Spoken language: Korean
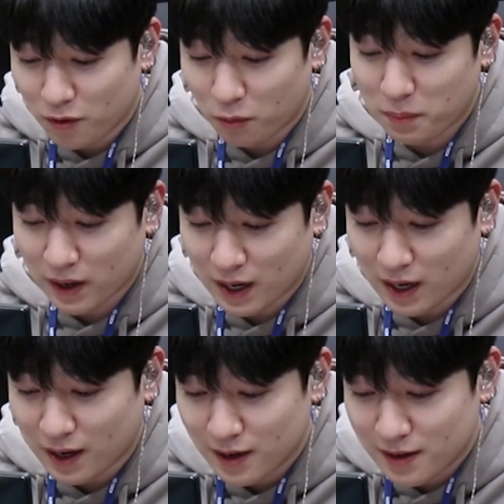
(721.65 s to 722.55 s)

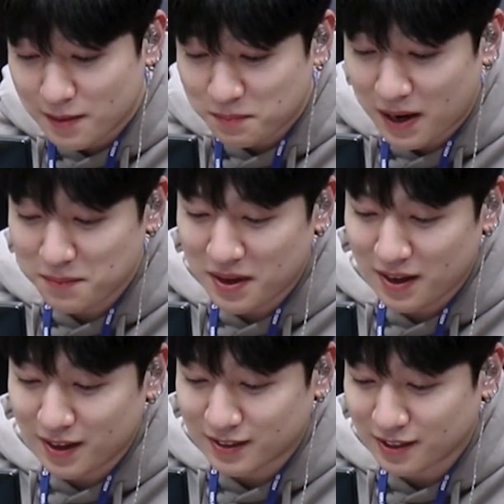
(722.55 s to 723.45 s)
호빵아
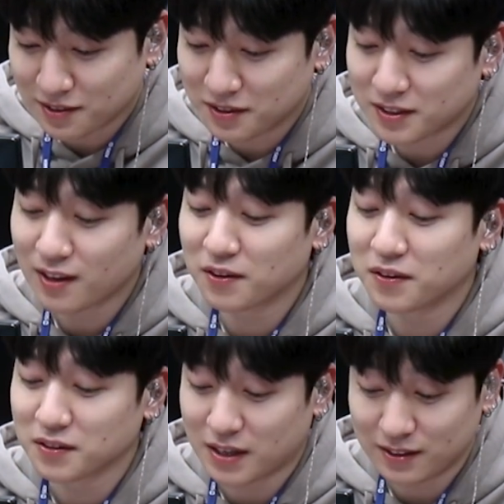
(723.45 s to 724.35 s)
밤에 자전거
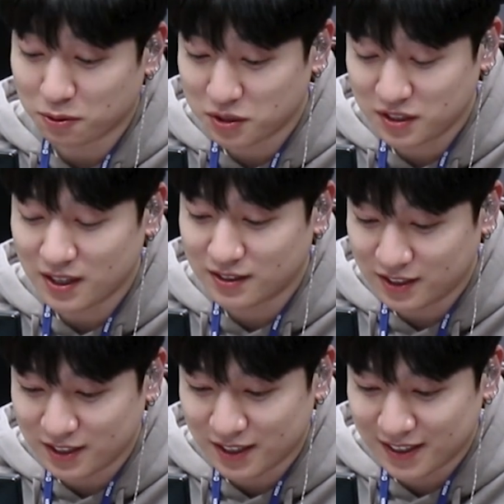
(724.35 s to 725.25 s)
타러 간다고
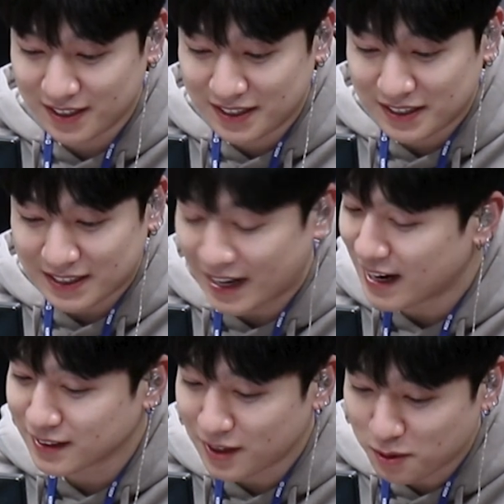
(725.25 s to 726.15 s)
신났지?
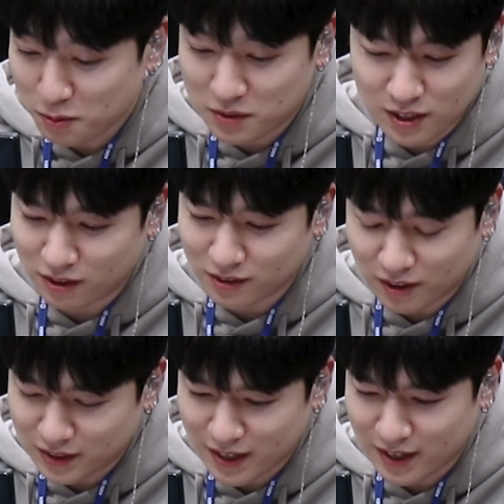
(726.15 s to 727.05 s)
가양대교 위를
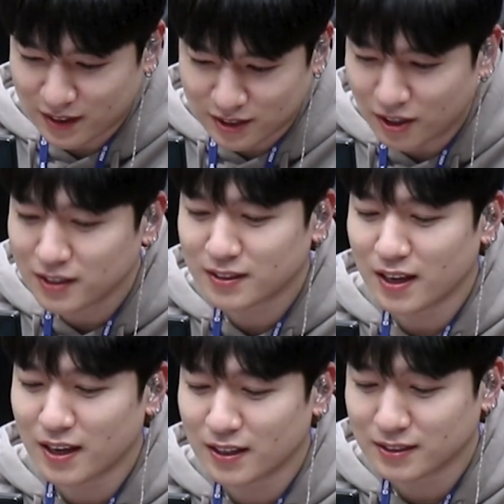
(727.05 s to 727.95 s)
건널 때
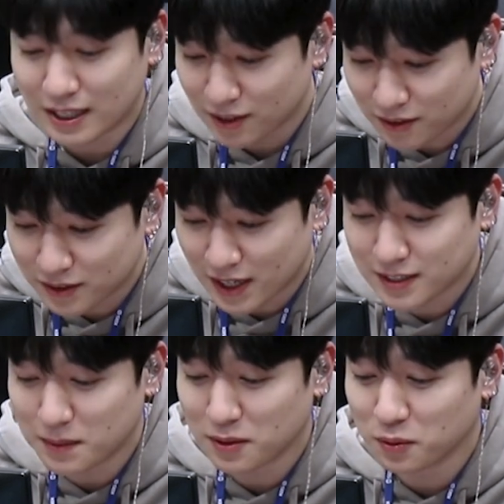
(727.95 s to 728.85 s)
절대 자전거
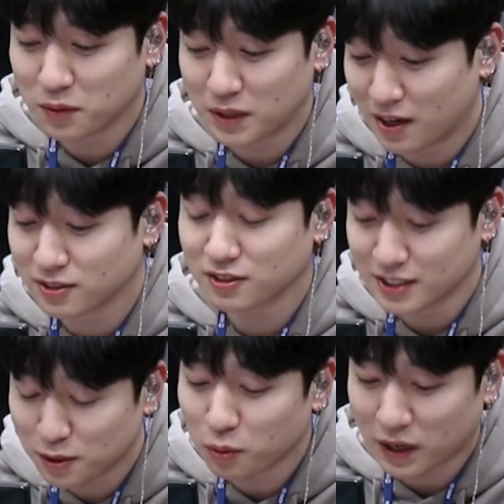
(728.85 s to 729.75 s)
타지 말고 내려서
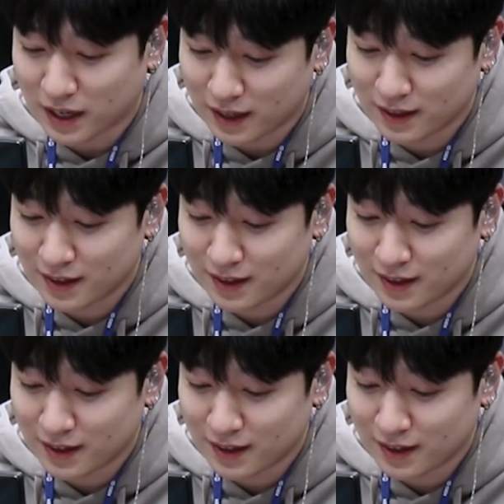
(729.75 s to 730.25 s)
끌고 가.